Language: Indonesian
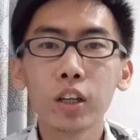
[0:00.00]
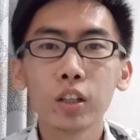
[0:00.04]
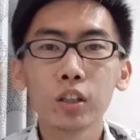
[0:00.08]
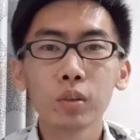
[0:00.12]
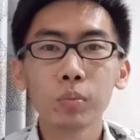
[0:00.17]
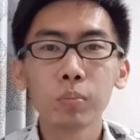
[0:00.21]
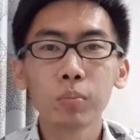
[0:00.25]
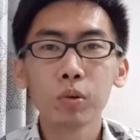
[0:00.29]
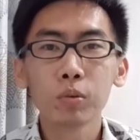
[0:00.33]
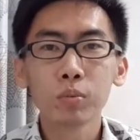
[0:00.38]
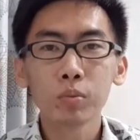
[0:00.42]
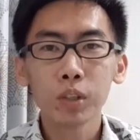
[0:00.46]

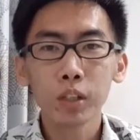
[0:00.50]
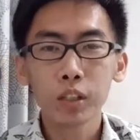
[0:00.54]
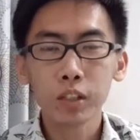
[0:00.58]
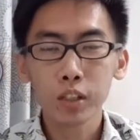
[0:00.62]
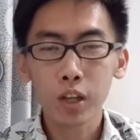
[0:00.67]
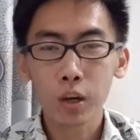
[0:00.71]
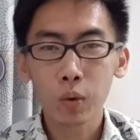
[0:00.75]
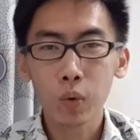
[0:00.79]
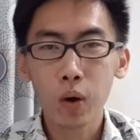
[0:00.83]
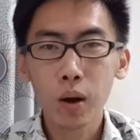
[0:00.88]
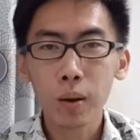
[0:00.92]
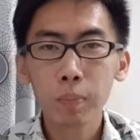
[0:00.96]
sebelum saya
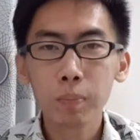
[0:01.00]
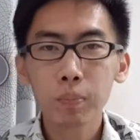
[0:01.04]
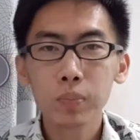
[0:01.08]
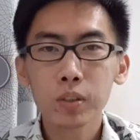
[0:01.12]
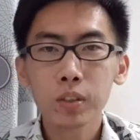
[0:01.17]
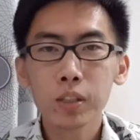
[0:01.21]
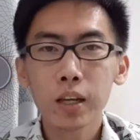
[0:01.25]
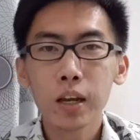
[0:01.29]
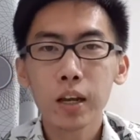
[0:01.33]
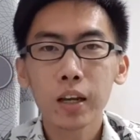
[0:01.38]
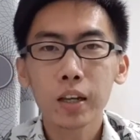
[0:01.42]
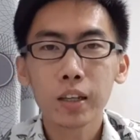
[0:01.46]
jawab,
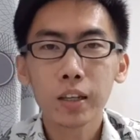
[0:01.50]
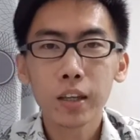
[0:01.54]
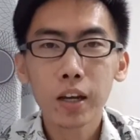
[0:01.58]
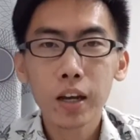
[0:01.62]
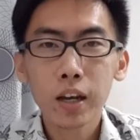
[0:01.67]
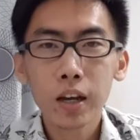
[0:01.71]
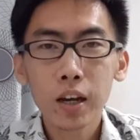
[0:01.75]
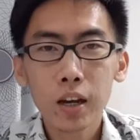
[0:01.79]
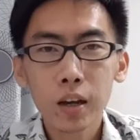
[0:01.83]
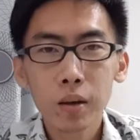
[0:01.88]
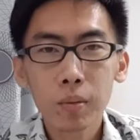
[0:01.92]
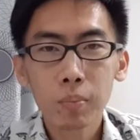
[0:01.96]

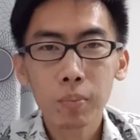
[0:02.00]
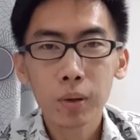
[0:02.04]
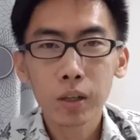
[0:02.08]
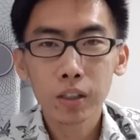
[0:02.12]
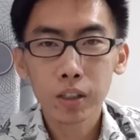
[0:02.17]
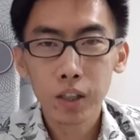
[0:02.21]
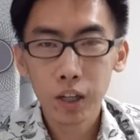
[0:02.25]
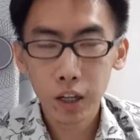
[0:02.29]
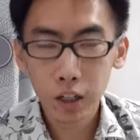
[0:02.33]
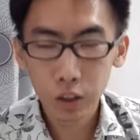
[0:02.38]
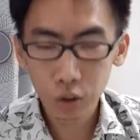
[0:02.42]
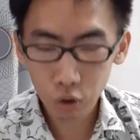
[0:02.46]
saya
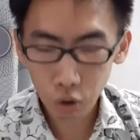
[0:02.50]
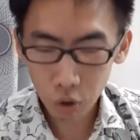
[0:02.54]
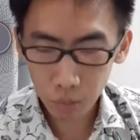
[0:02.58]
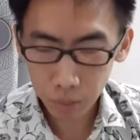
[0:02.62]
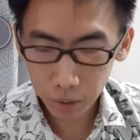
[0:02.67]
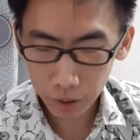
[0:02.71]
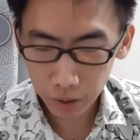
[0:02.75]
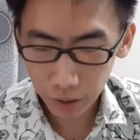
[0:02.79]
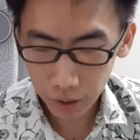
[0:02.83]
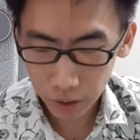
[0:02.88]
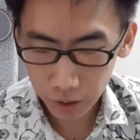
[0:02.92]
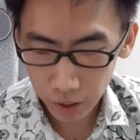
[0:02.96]
bacakan dulu
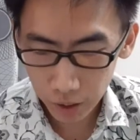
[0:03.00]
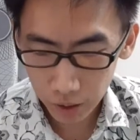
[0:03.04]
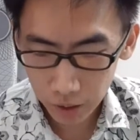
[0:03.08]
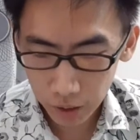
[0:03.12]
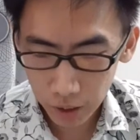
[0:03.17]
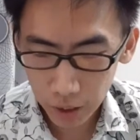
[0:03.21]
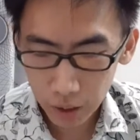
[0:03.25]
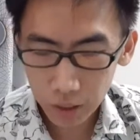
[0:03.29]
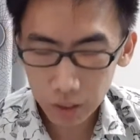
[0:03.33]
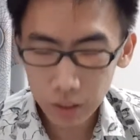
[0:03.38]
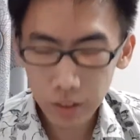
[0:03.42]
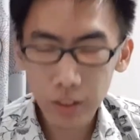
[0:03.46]

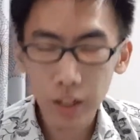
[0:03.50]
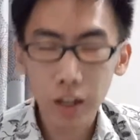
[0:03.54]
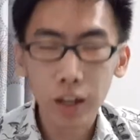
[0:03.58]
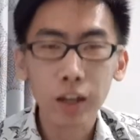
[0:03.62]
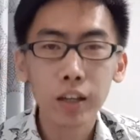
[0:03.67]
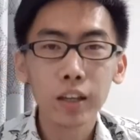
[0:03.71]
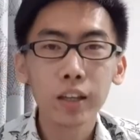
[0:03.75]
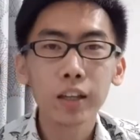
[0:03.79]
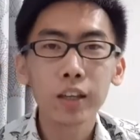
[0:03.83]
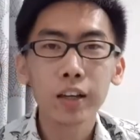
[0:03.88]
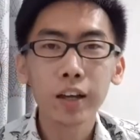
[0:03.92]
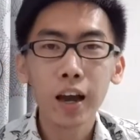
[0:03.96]
pertanyaannya
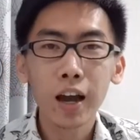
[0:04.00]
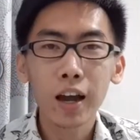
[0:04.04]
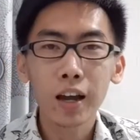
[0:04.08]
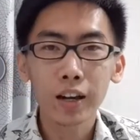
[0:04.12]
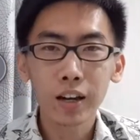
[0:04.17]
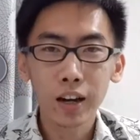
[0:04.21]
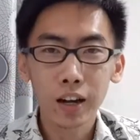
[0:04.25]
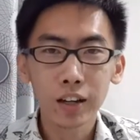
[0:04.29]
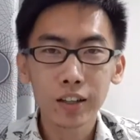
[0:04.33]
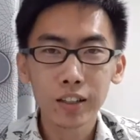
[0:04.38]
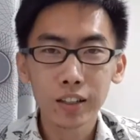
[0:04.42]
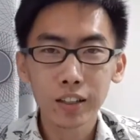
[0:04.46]
dari Kak
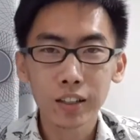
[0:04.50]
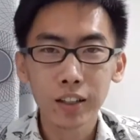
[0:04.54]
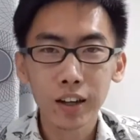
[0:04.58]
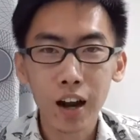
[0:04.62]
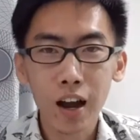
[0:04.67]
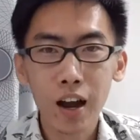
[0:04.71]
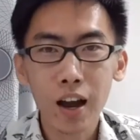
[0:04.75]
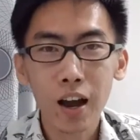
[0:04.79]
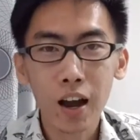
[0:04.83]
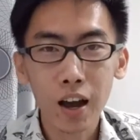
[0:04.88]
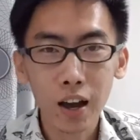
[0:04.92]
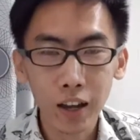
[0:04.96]
Nadira
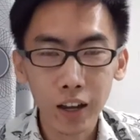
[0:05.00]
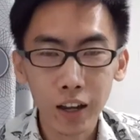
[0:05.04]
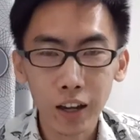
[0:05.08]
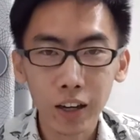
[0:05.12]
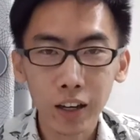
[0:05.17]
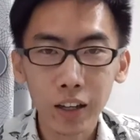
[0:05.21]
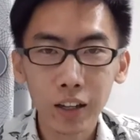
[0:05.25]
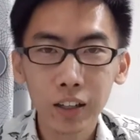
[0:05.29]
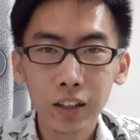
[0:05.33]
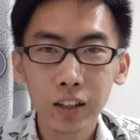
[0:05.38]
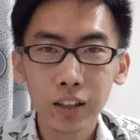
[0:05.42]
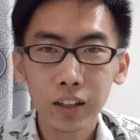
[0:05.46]

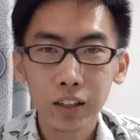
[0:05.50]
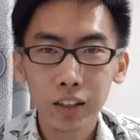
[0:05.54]
HR.